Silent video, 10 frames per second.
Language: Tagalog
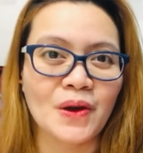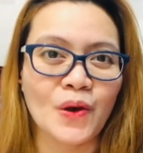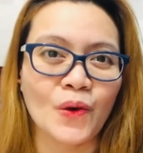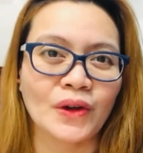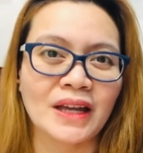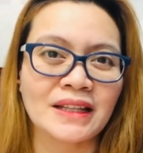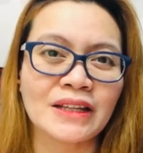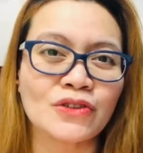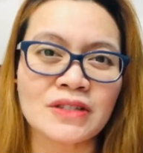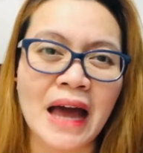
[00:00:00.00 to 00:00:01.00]
Okay,
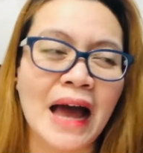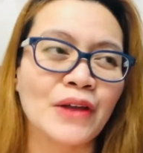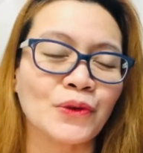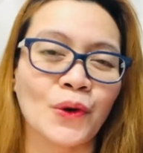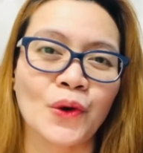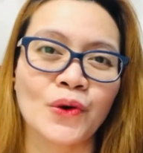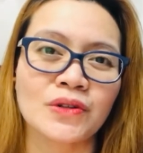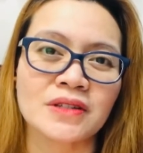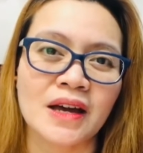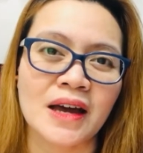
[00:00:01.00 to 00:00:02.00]
dito sa ano
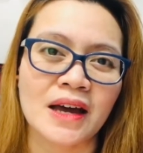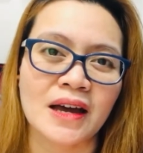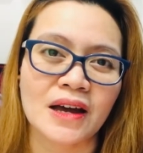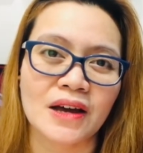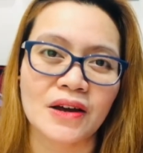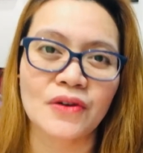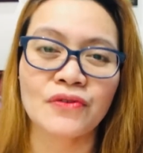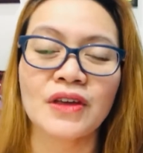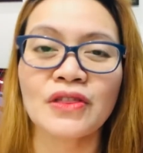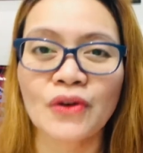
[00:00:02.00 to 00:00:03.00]
sa
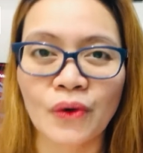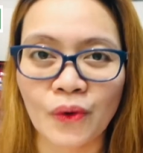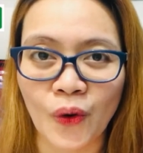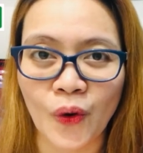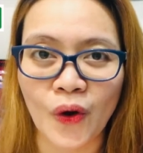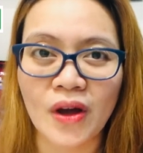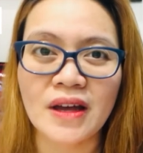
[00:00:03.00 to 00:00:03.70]
video ko